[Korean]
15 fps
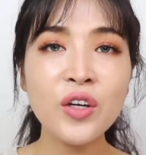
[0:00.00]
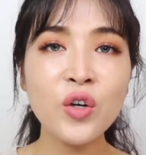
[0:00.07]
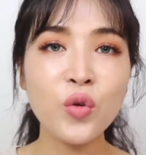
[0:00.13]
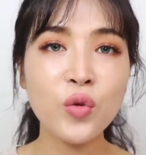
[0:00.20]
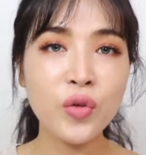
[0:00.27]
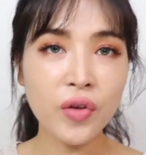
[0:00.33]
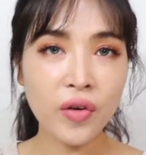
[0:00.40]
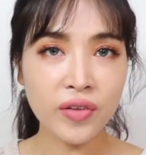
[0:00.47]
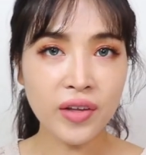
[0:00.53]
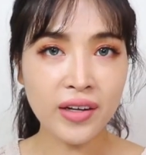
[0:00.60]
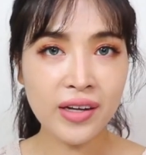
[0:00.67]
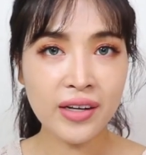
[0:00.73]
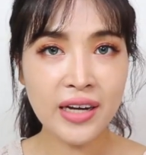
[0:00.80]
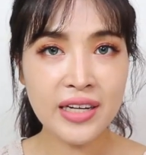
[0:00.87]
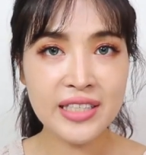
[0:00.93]
오늘도 영상
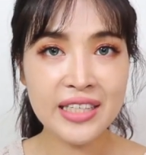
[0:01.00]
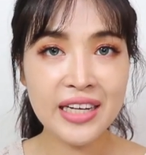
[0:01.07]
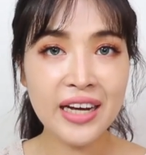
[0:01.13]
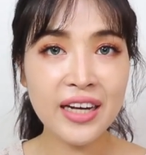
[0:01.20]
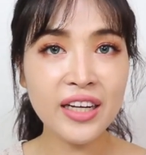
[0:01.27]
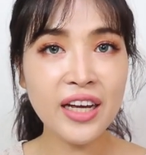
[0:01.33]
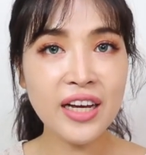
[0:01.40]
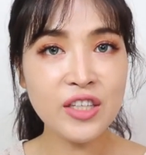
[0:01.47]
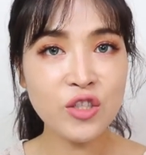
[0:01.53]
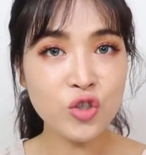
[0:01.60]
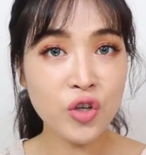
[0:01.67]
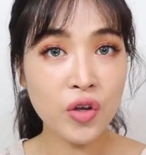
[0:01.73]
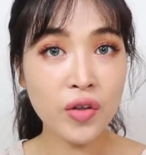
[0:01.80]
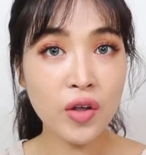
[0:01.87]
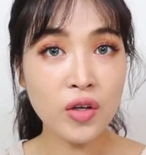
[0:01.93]
끝까지 함께
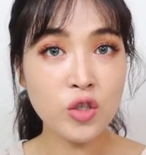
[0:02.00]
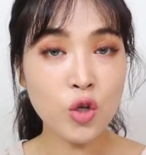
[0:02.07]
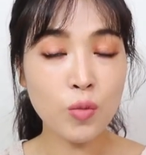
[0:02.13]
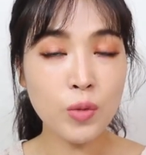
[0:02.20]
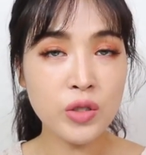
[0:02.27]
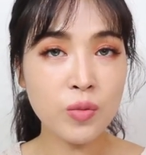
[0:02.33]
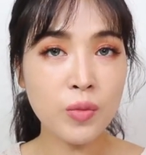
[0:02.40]
해주셔서 정말